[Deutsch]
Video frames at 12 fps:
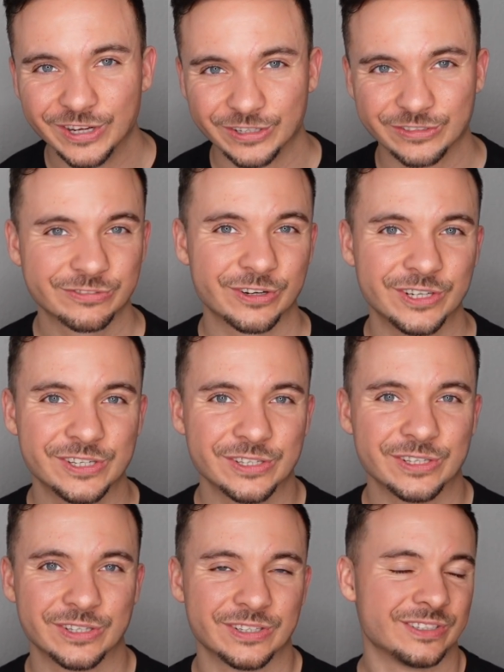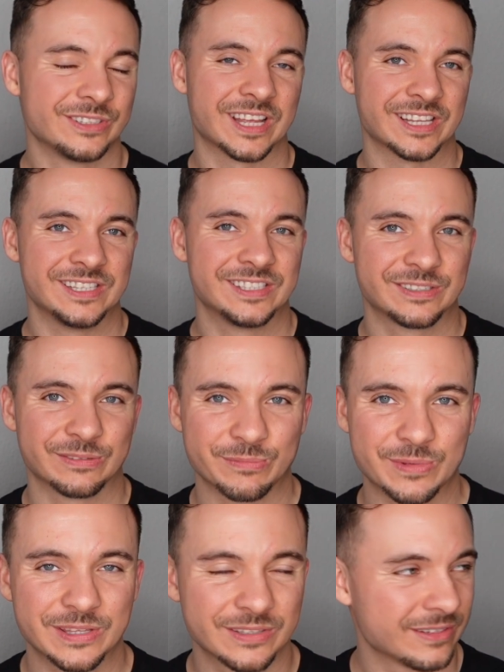Und Freunde, das ist
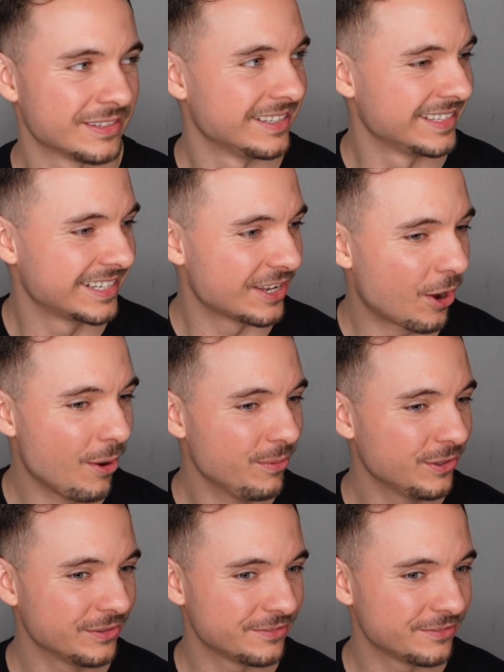mit ich glaube,